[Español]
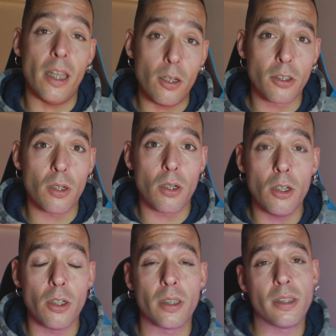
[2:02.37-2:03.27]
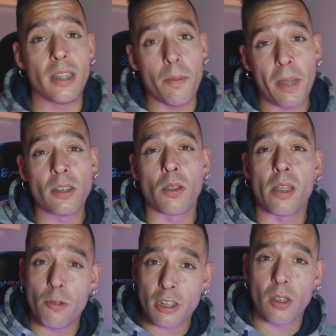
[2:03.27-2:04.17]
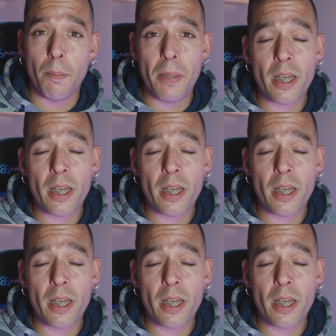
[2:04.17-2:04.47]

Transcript: Y el otro color del manto de nuestro